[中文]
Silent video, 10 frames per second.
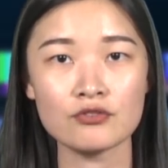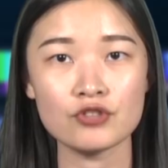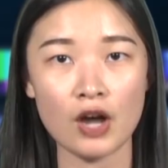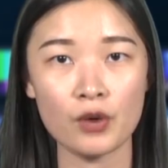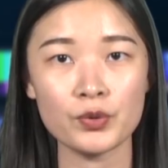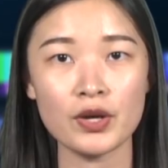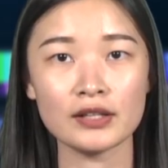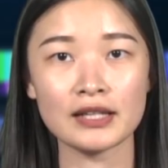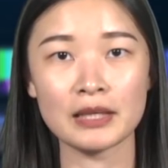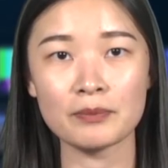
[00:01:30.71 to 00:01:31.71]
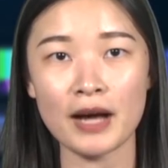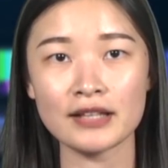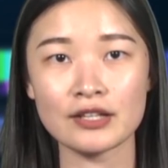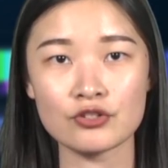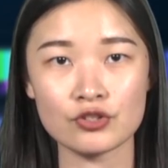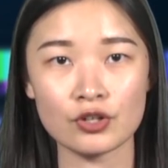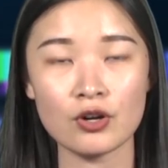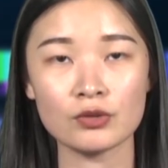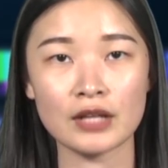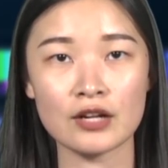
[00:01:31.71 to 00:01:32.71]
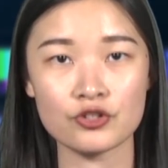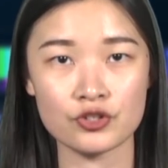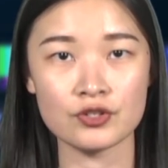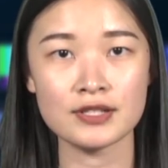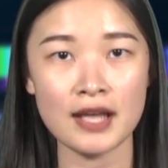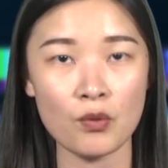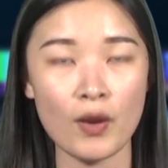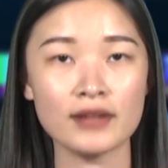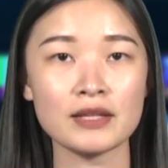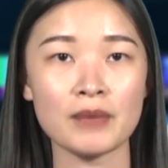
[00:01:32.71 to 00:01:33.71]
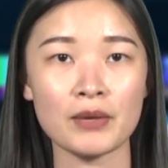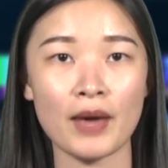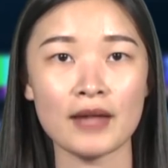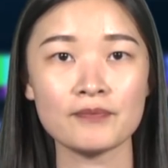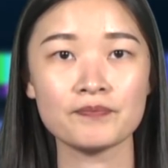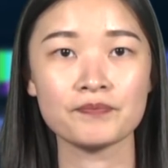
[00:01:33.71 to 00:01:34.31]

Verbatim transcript: 超越了零八年时候的十三万亿美元。